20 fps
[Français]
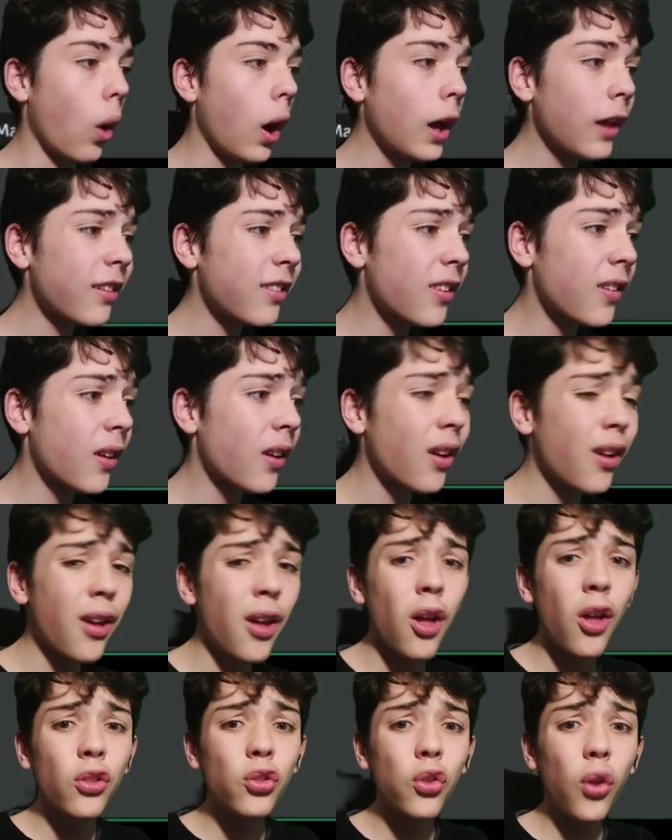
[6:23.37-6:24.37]
What
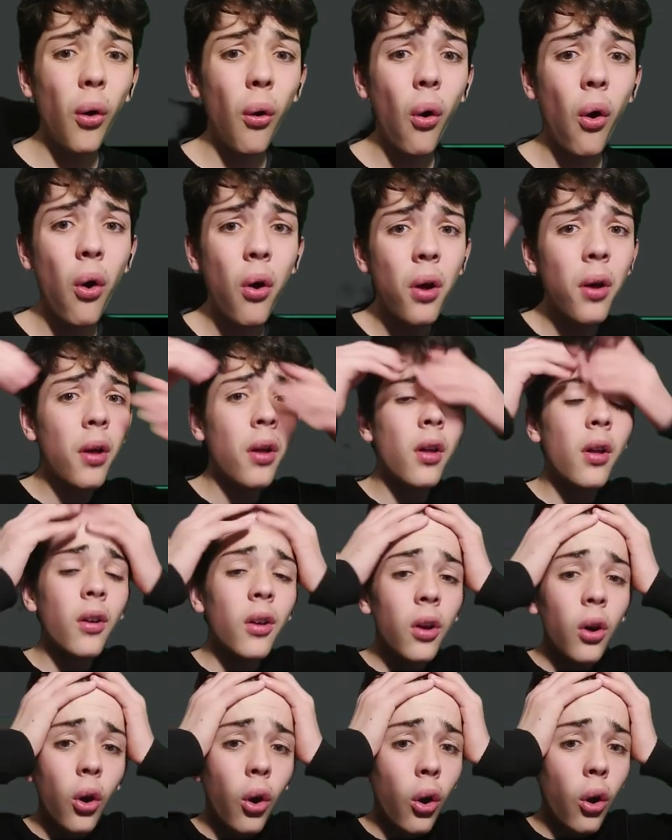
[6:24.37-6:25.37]
Non
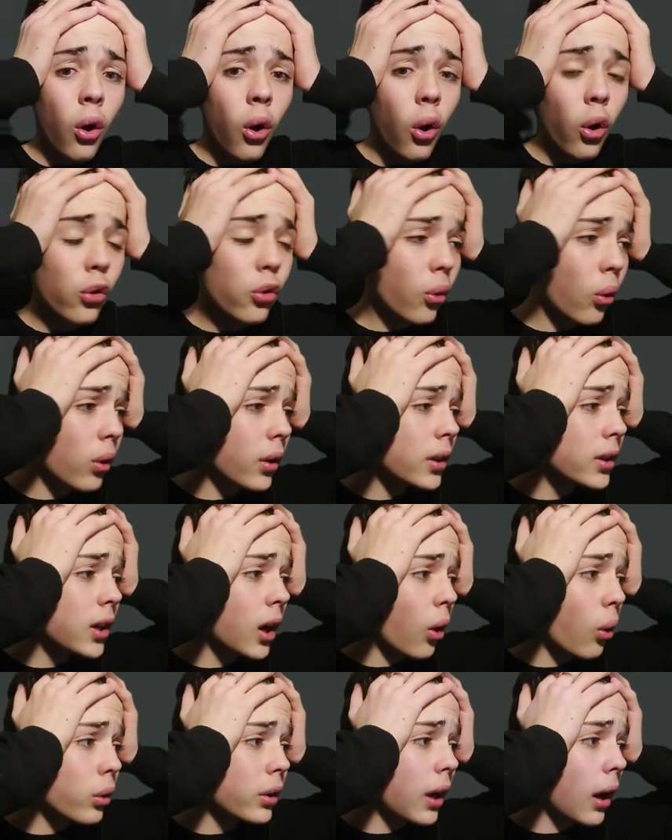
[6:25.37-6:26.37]
Oh non les
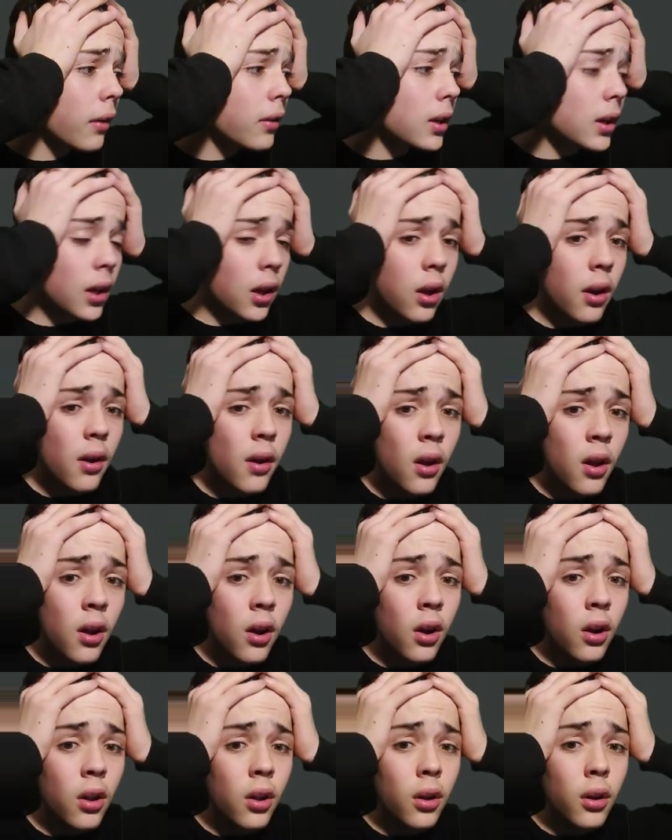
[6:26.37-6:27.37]
gars, regardez
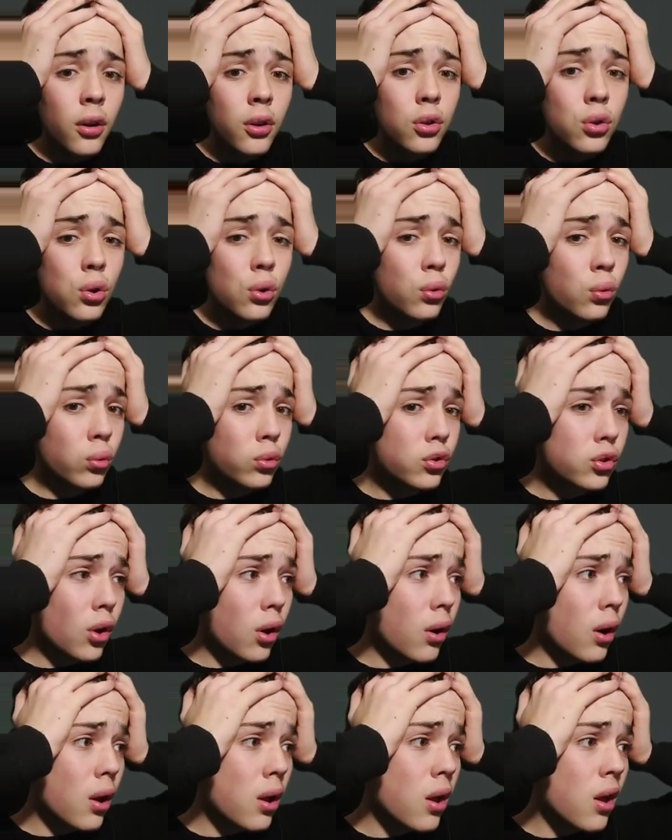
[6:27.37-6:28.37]
je suis tout
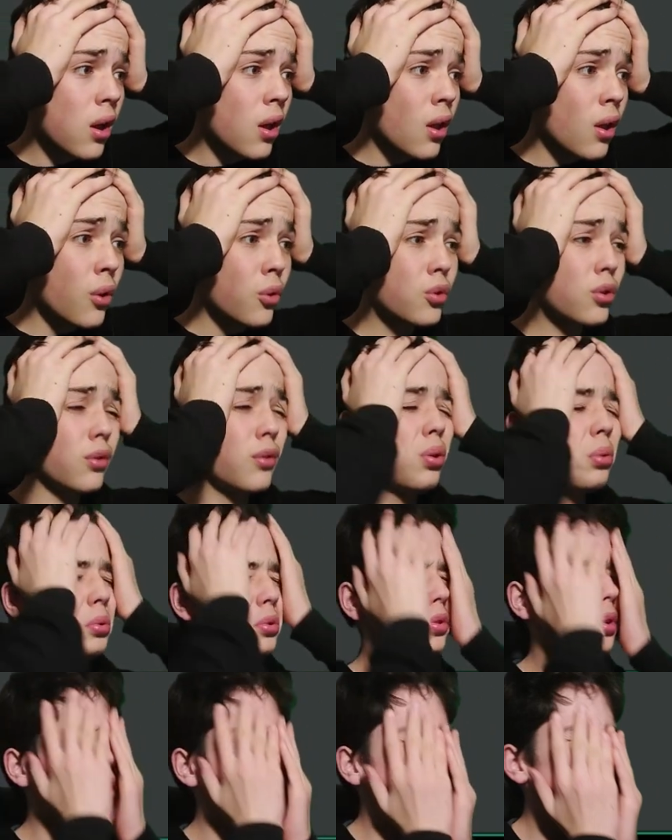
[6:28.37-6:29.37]
seul. Je suis tout
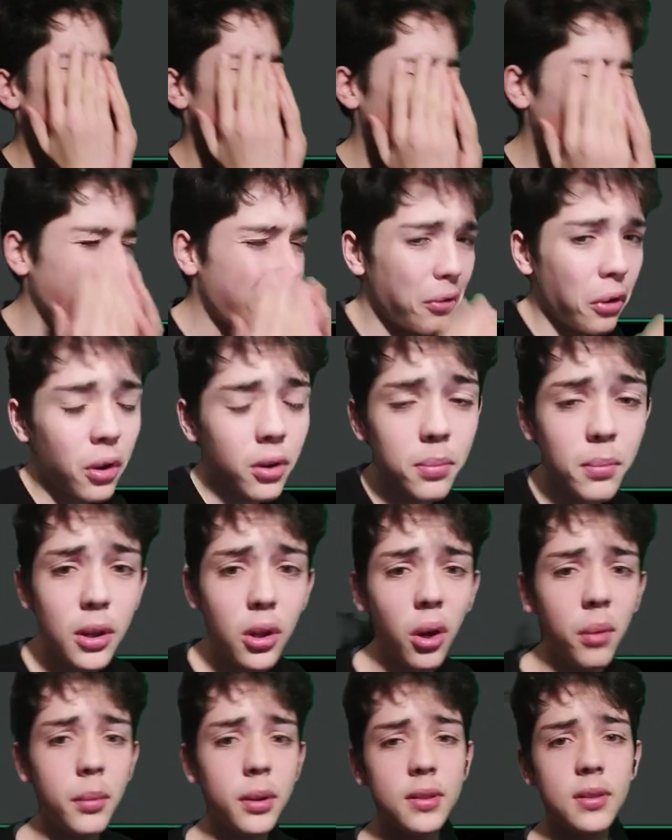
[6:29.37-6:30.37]
seul devant la banque Mais
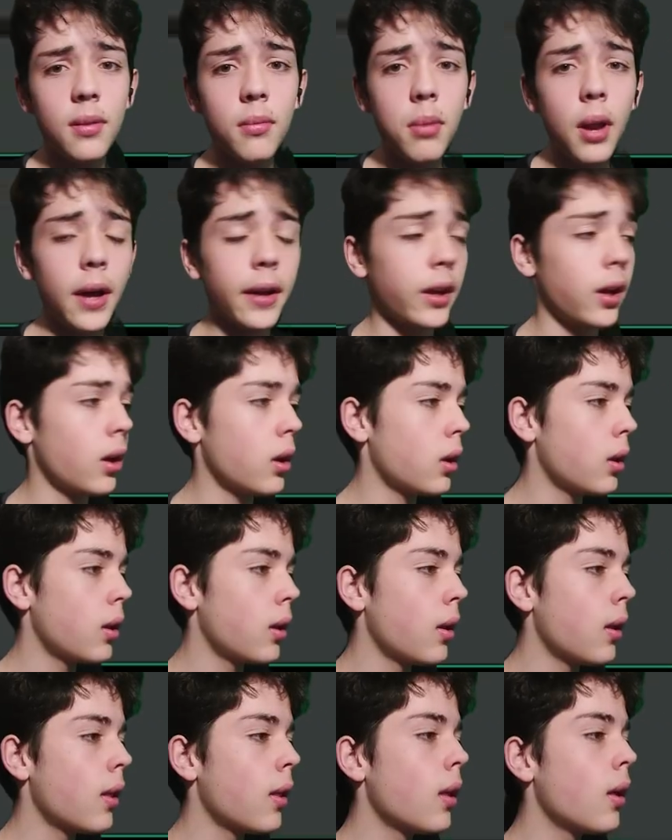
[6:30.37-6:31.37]
non, mais c'est une blague.
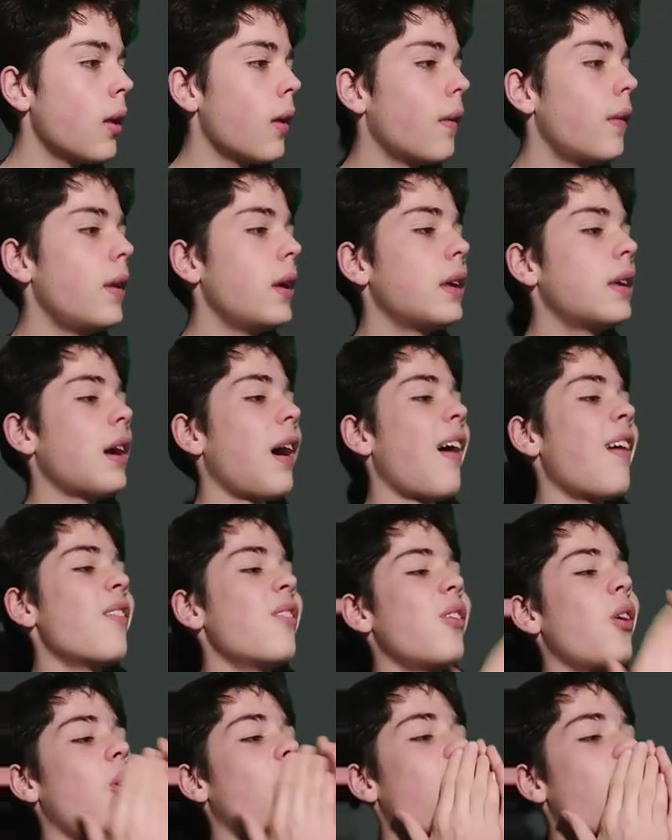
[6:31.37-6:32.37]
Les gars,
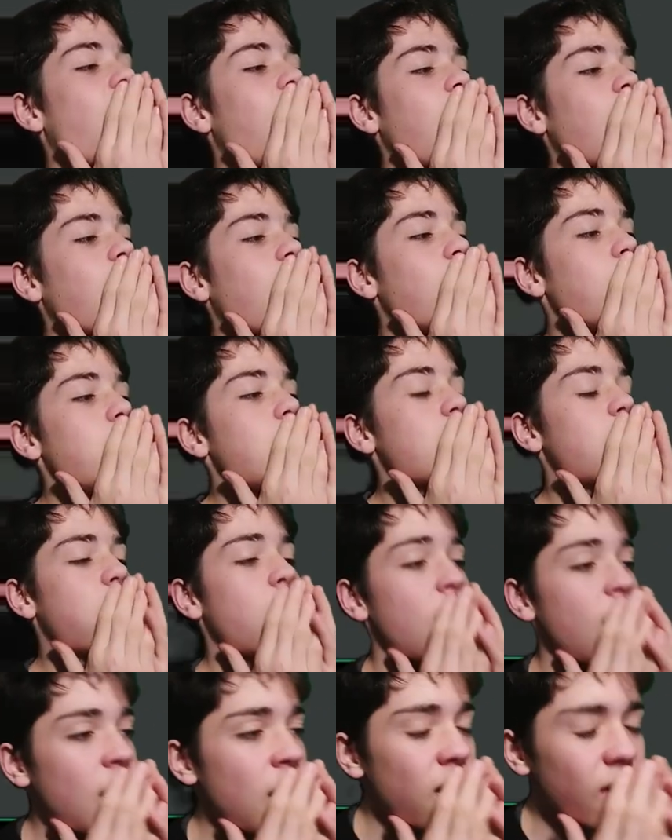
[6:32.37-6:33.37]
non, mais
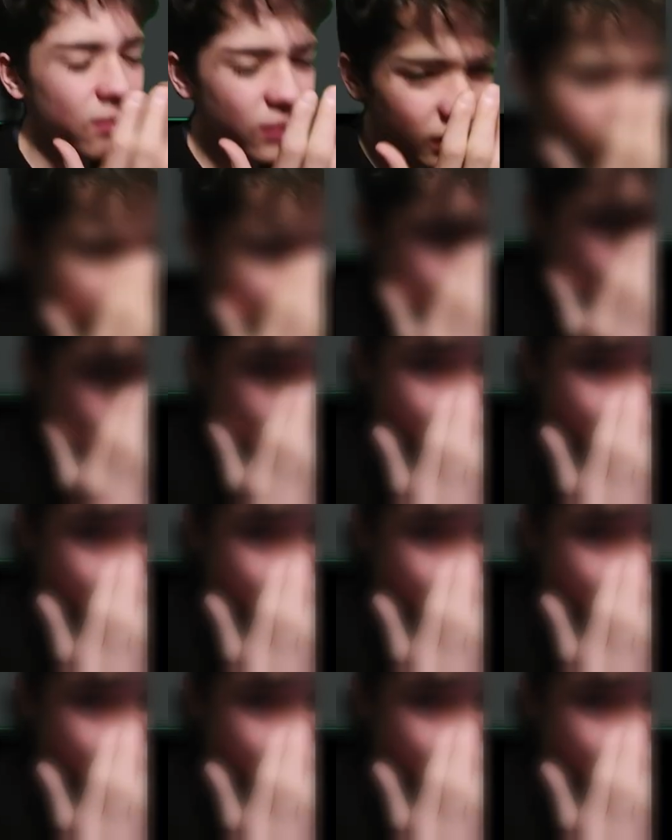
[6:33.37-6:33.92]
fallait que je